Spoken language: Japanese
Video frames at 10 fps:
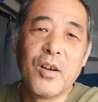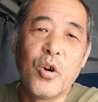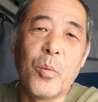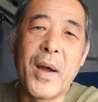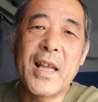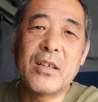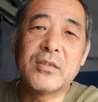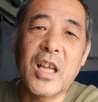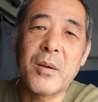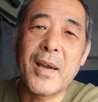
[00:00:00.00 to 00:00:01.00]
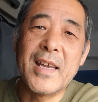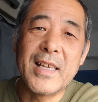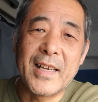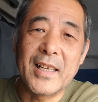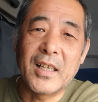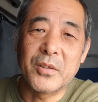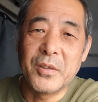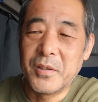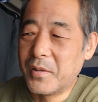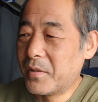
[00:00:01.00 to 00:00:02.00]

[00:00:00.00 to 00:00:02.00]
お前が歌えばいいじゃねえかと。